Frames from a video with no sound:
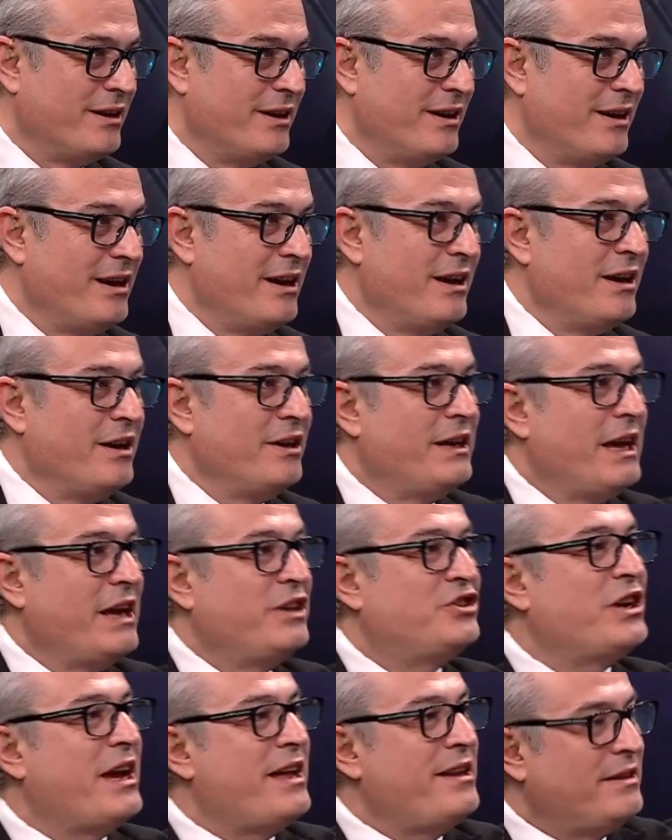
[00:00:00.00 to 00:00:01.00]
Tabii ki. Çıkar.
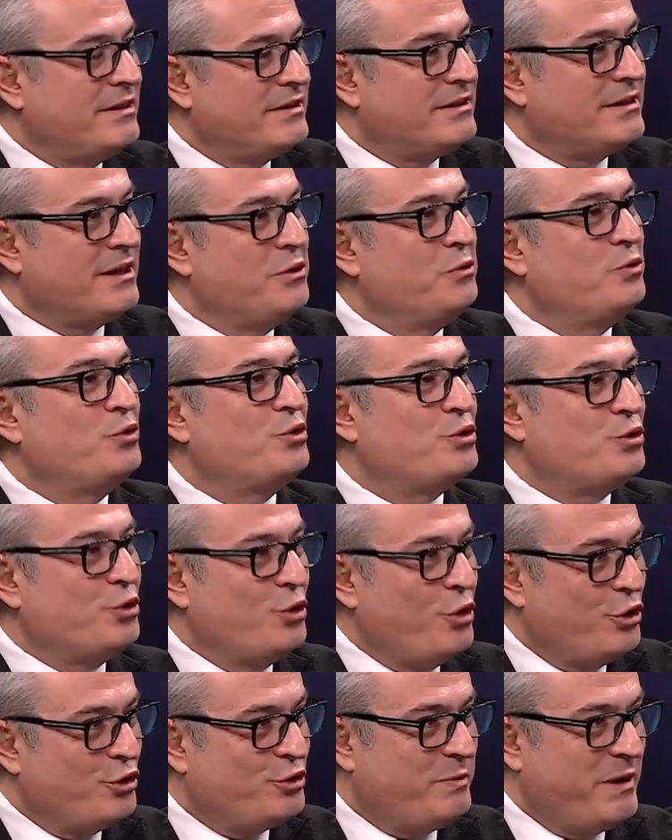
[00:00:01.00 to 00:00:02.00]
Geçen Sayın Dursun
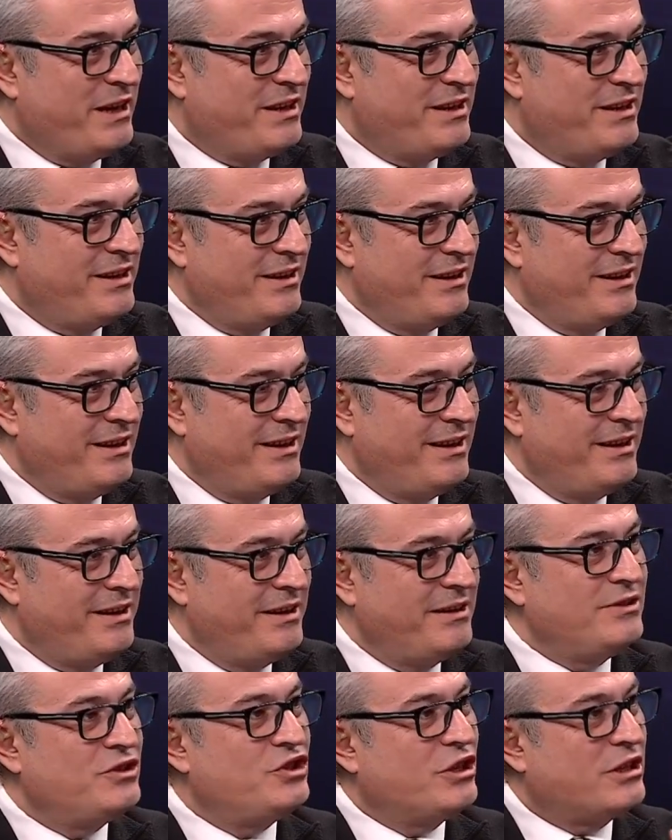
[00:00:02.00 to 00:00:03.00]
Özbek e,
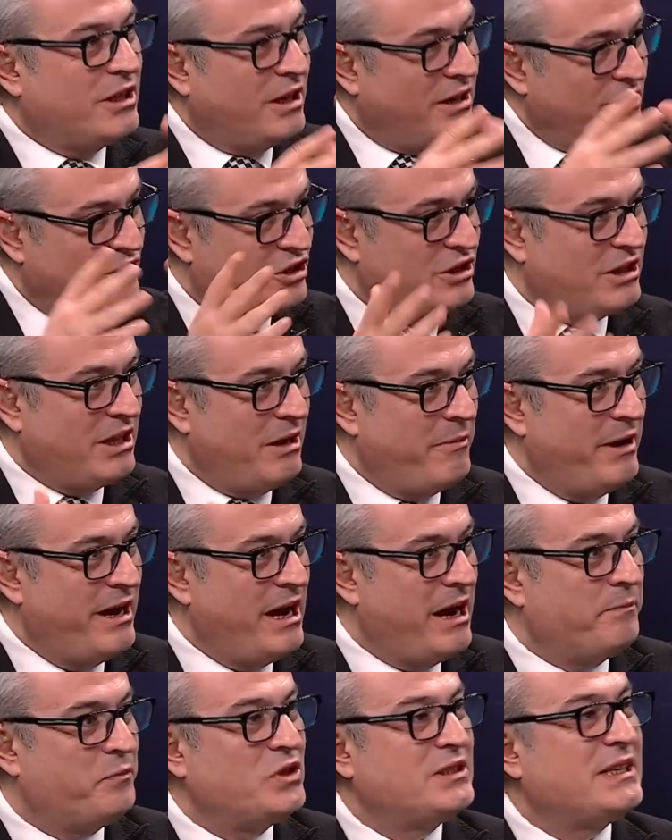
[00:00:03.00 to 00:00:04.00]
çıktı açıklama
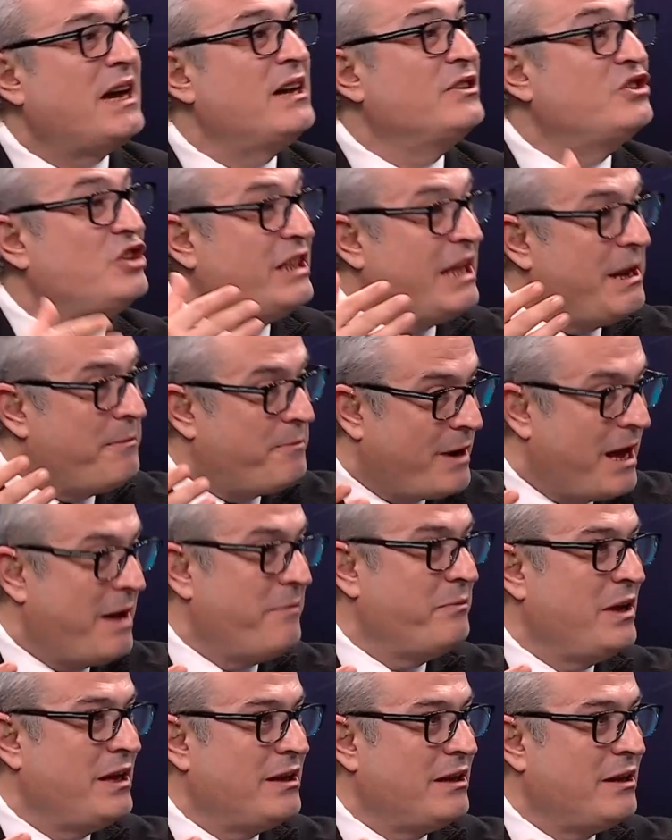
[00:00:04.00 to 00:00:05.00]
yaptı. Sadece
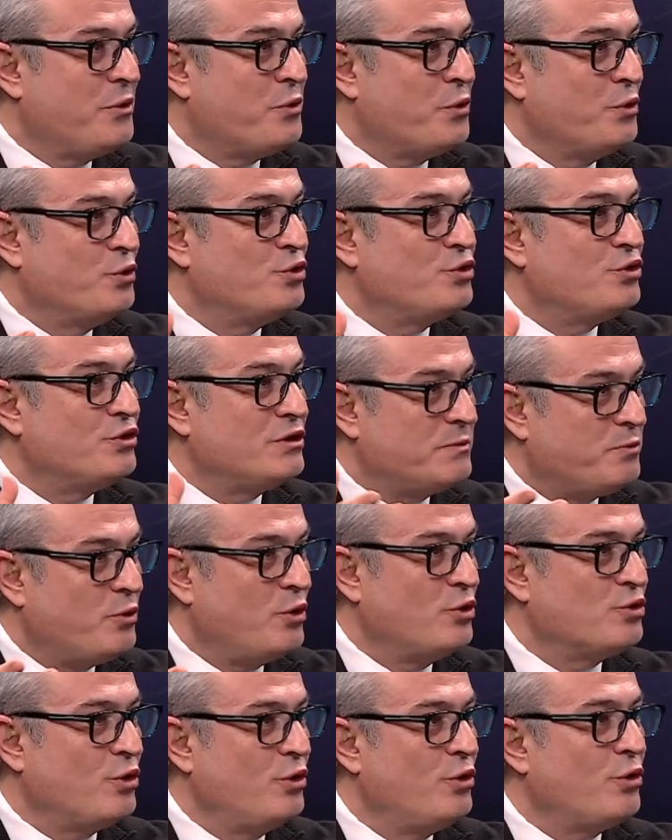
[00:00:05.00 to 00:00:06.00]
depremle ilgili konuştu.
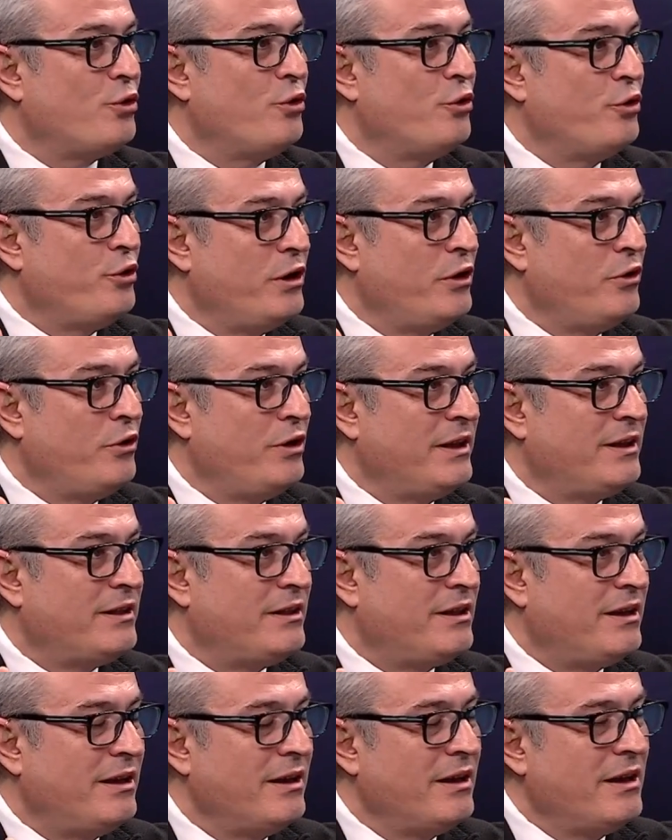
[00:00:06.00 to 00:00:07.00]
Sponsorluk evet, öne
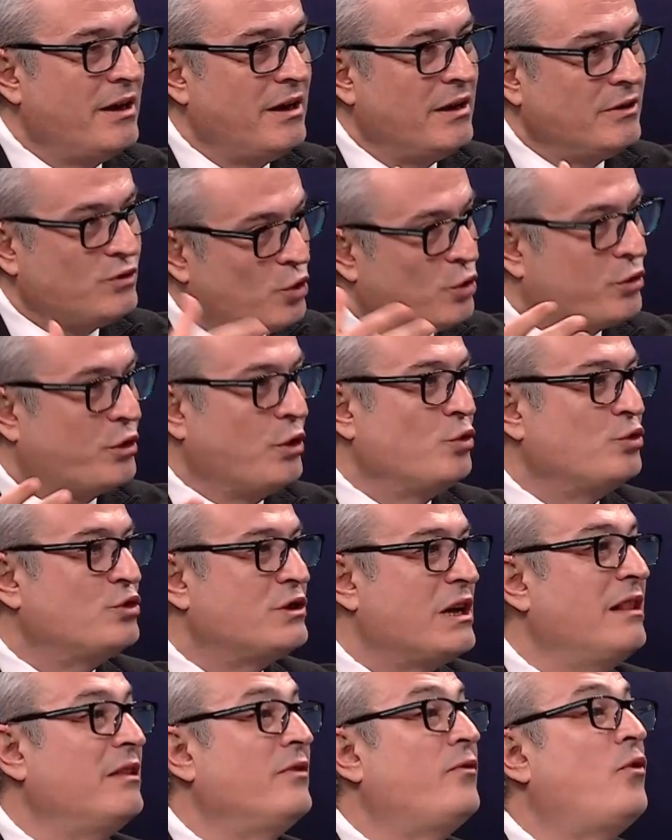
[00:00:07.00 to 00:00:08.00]
yönelikti. Evet. Çok da
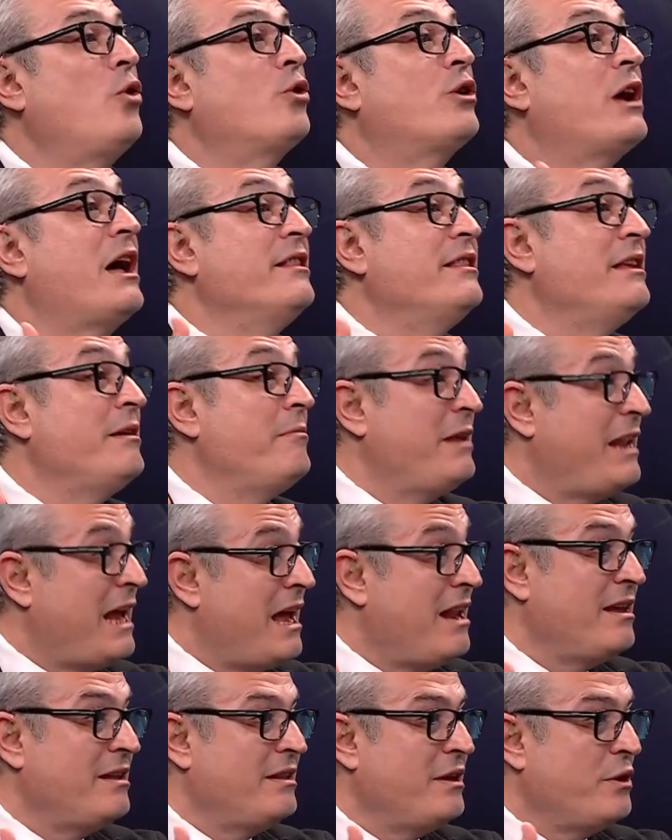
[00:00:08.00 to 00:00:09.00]
güzeldi. Volkan
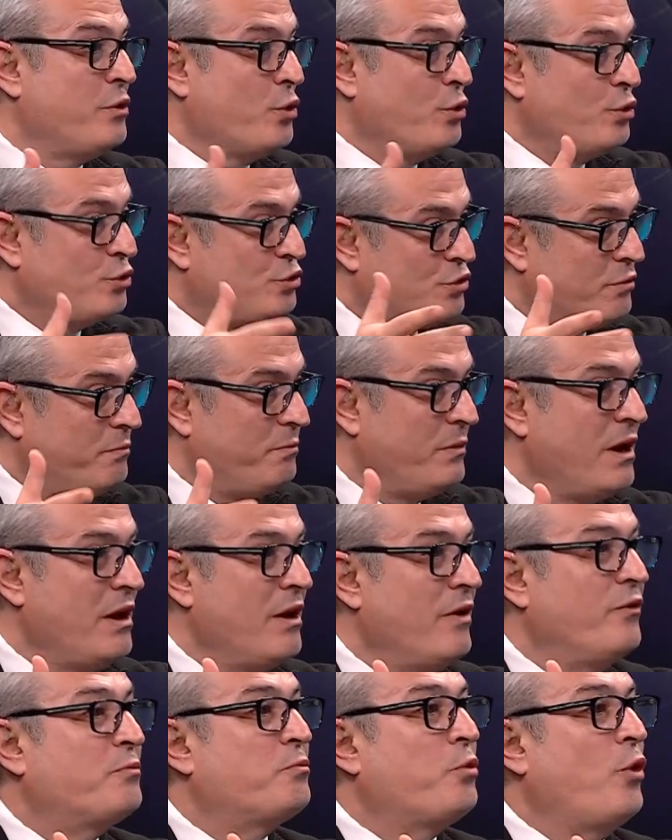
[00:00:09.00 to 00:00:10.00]
Demirel'le de görüştüm.
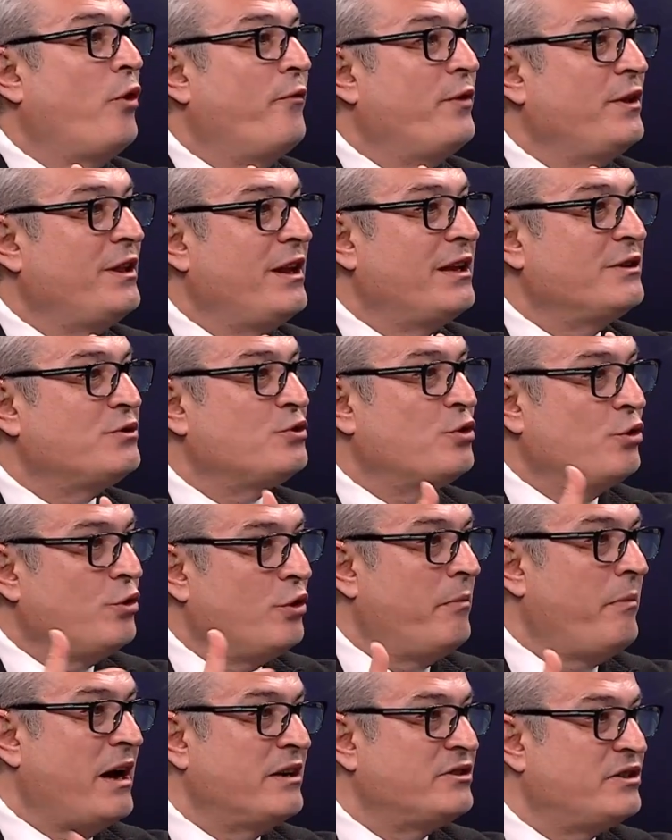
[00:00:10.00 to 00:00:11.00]
Tabii. Futbol
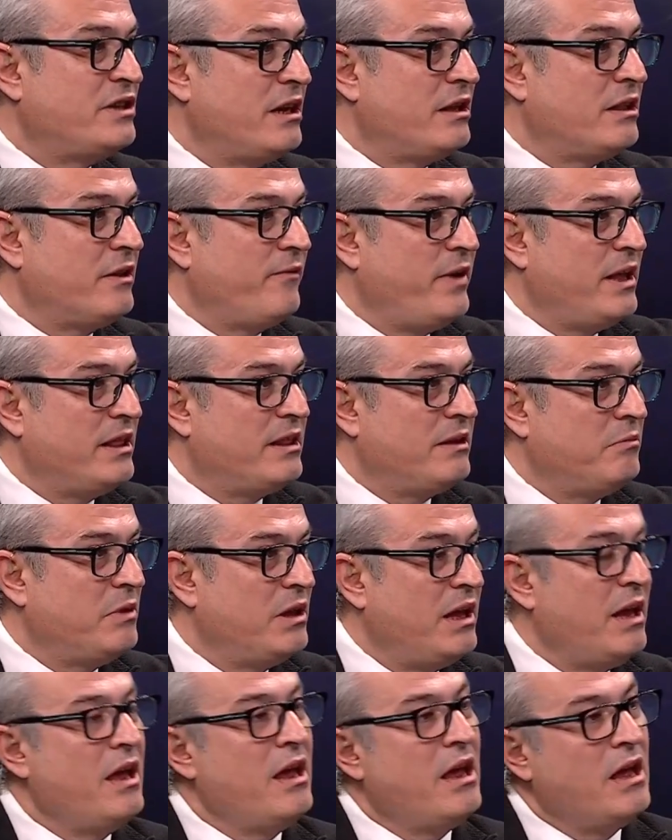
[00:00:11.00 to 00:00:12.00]
Federasyonu'na maç teklif ettim
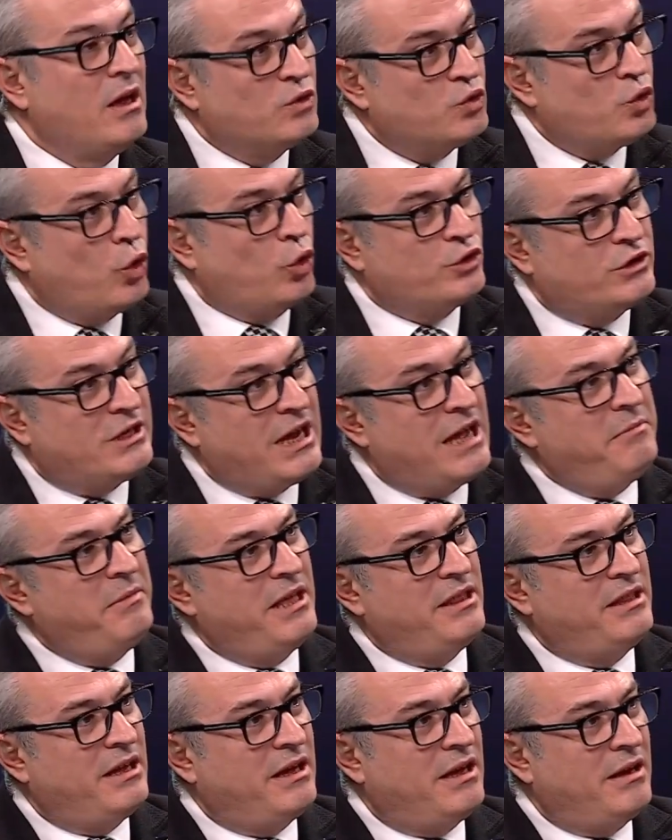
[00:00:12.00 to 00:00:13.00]
dedi. Sosyal
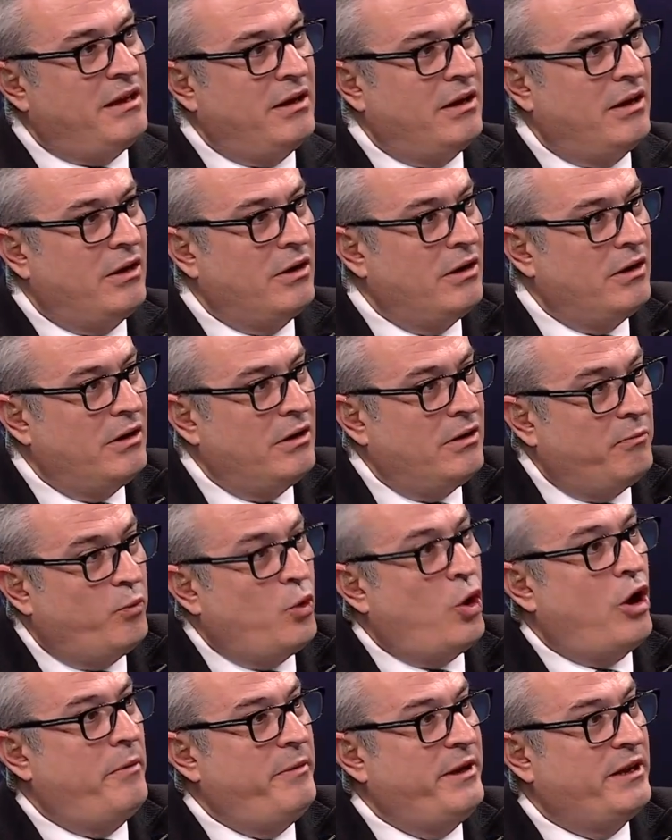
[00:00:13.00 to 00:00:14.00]
medya e,
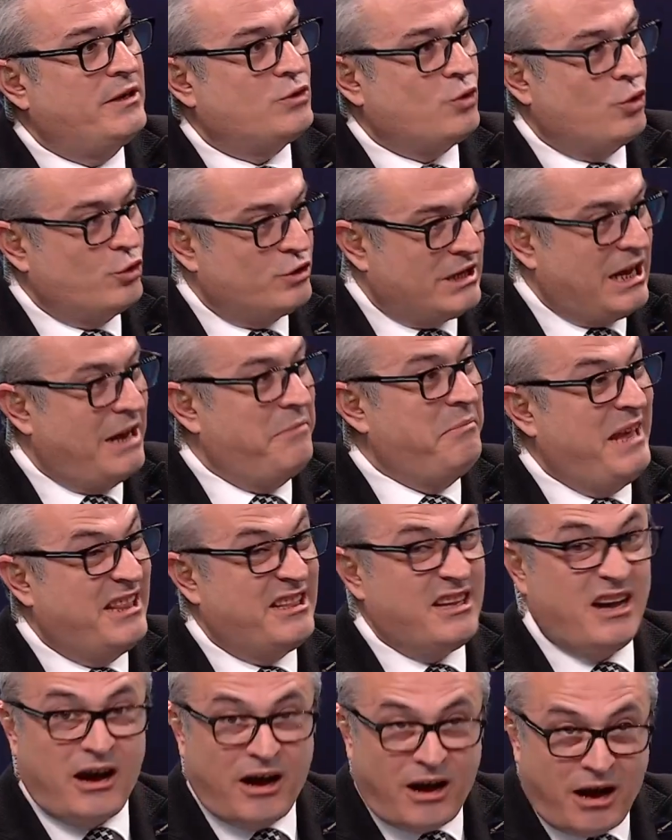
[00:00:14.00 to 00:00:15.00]
bu haberi sosyal
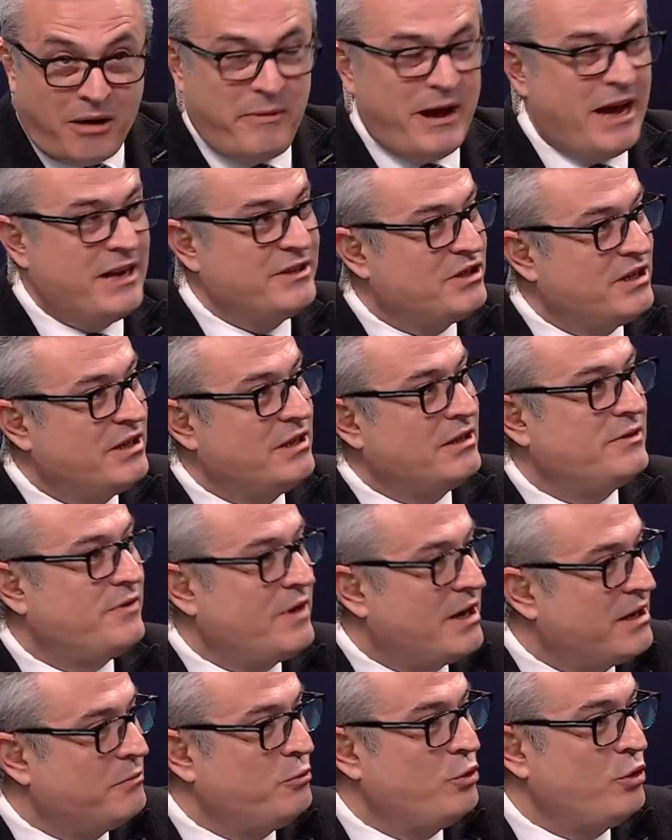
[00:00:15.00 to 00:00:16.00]
medya habercileri nasıl
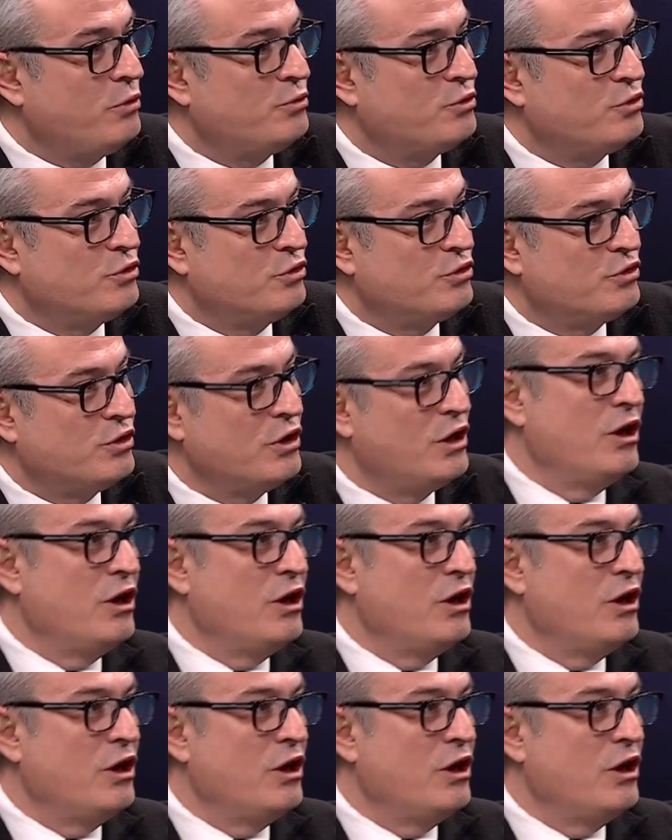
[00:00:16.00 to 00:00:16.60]
verdi biliyor musunuz?